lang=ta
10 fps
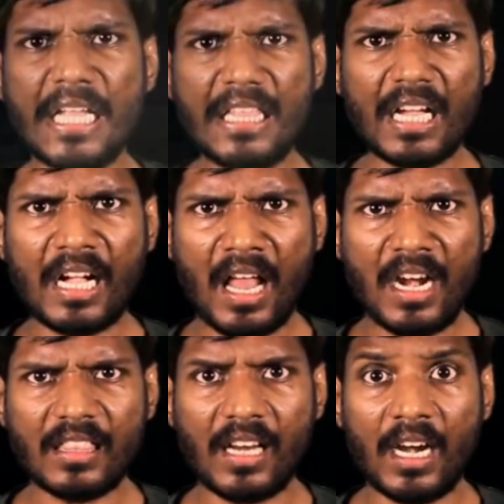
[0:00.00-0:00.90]
இந்த
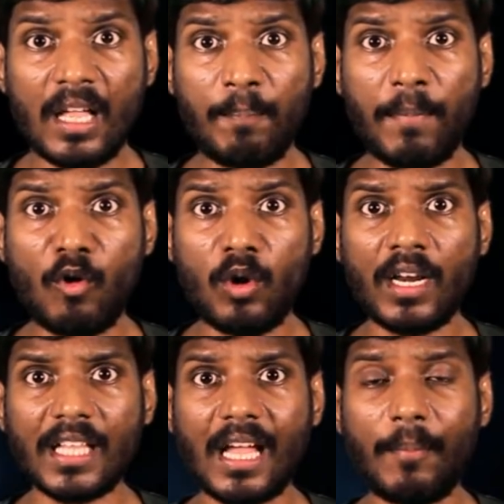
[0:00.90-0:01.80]
காரணத்தால்
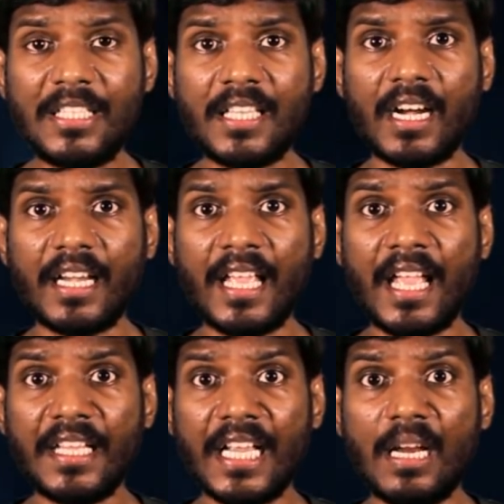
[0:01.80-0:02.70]
பவுலன் அந்த அமைச்சர்கிட்டயே
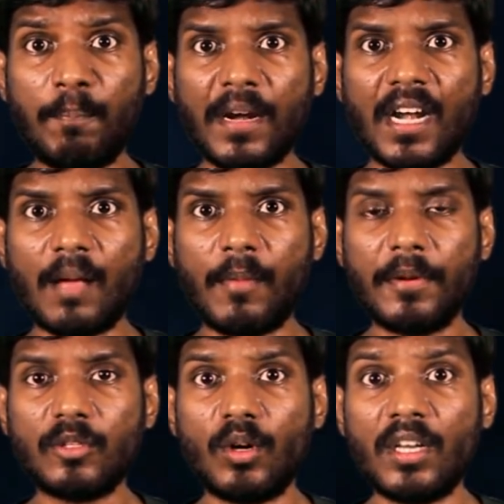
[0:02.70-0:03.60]
என்ன பண்ணலாம்
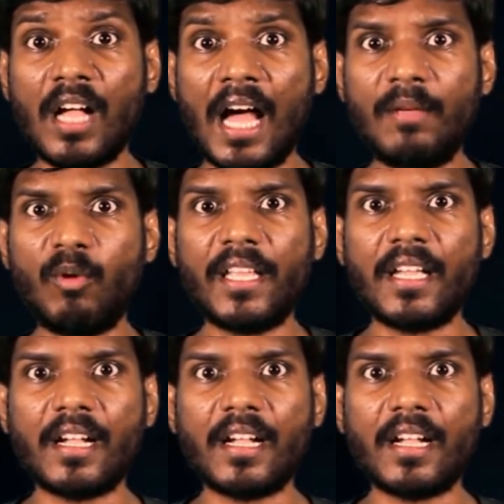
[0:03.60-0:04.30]
அப்படின்னு சொல்லிட்டு அறிவுரை